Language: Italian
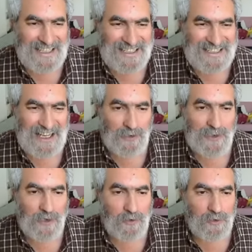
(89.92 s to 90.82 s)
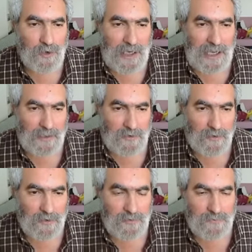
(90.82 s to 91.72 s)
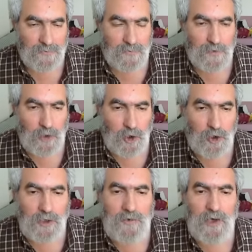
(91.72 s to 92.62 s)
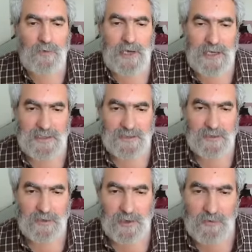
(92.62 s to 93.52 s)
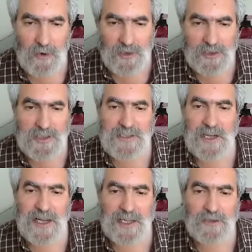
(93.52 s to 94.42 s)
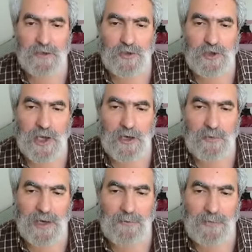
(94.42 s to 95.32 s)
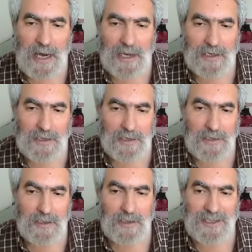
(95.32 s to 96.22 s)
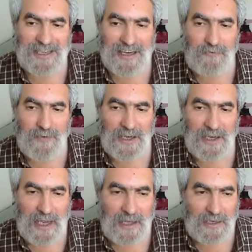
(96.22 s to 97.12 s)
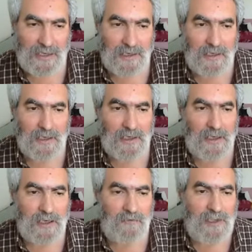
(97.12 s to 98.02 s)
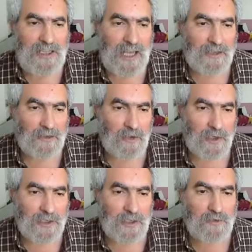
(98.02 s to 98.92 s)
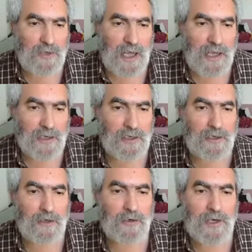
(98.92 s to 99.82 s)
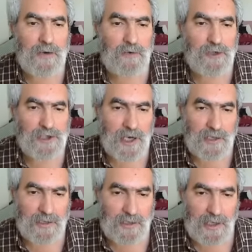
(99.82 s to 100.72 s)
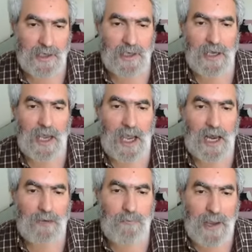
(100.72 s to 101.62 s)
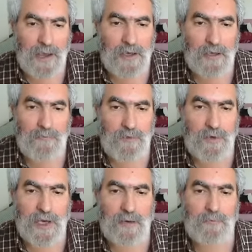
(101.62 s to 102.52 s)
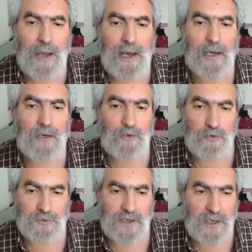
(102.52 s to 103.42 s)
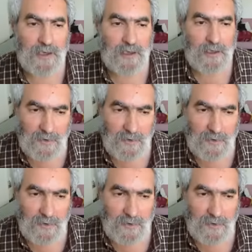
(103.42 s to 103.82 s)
Nello secondo canto, lo divino maestro rivolgesi all'altro ciociaro malebranche, graffiacane, invitandolo ad adunar un revolgente, al ben più che al mal usa.